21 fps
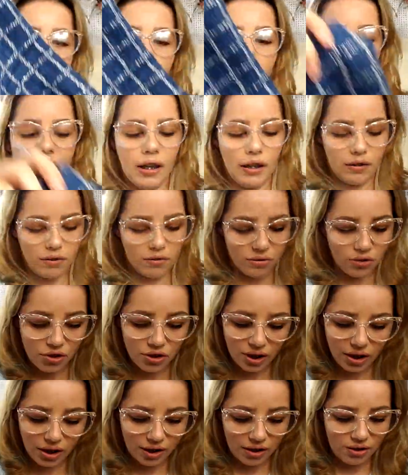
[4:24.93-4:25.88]
Tá vendo?
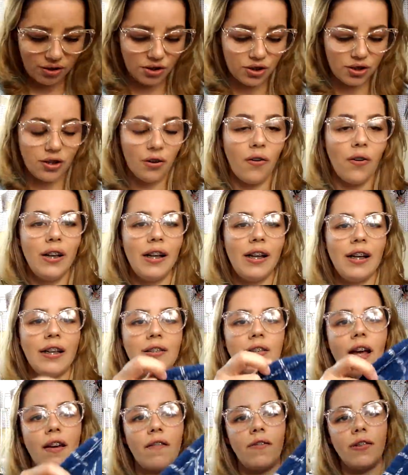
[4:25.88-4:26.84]
Gente, olha
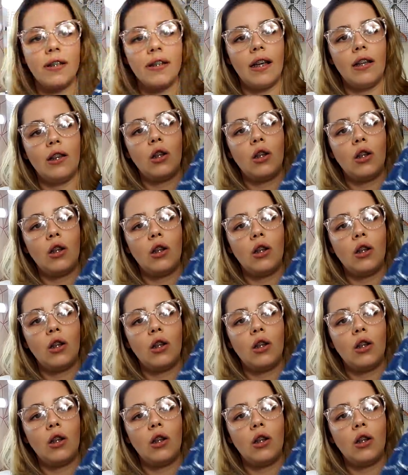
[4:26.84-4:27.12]
isso. Aí você